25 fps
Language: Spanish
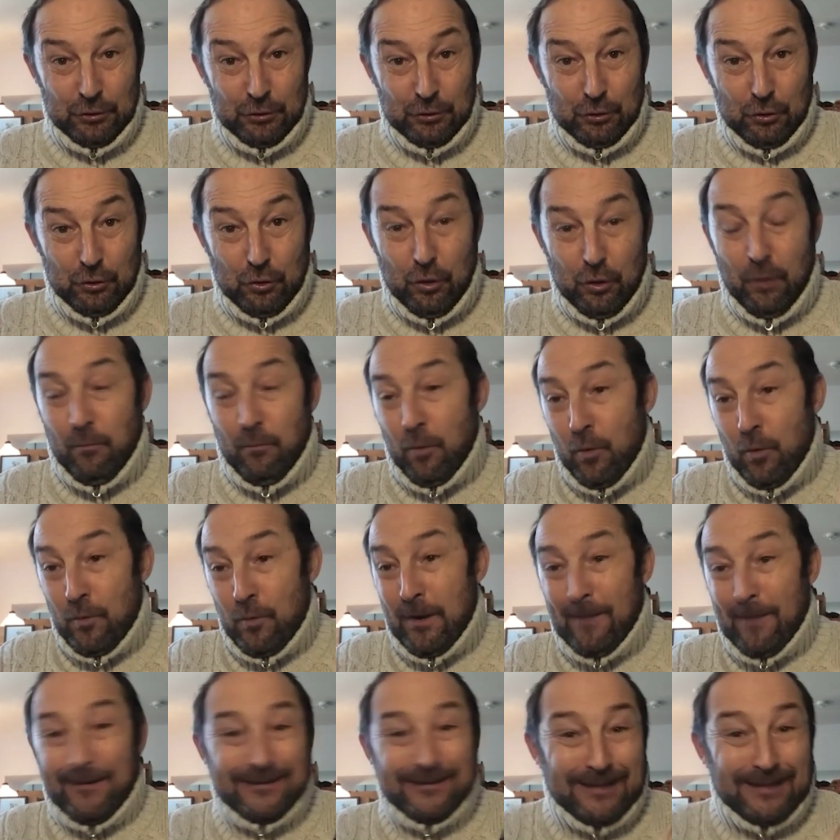como
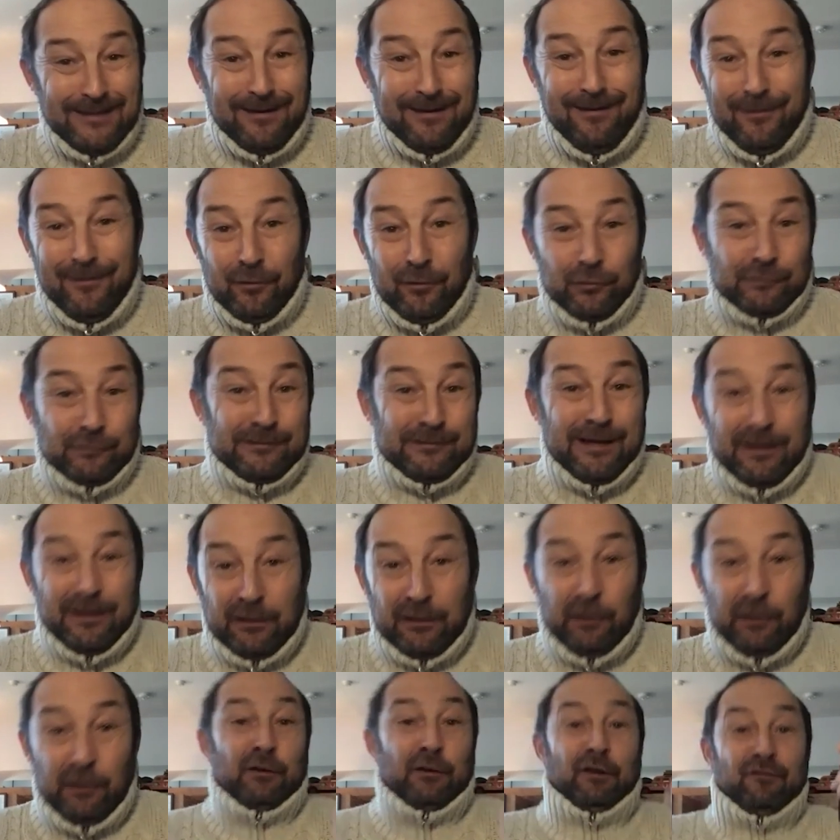una batalla de los
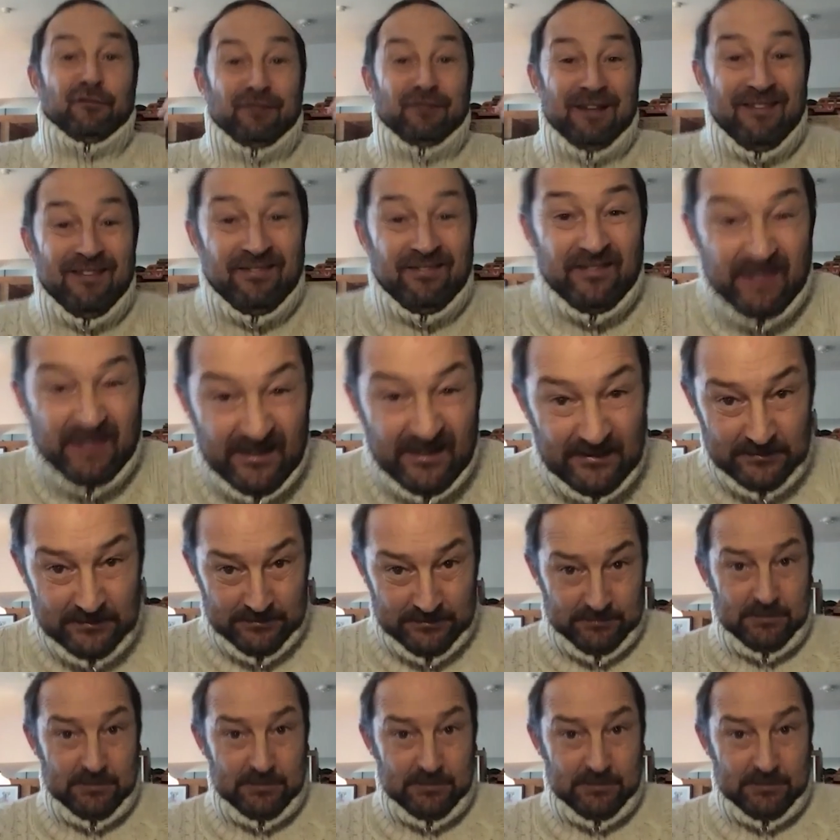tercios de Flandes,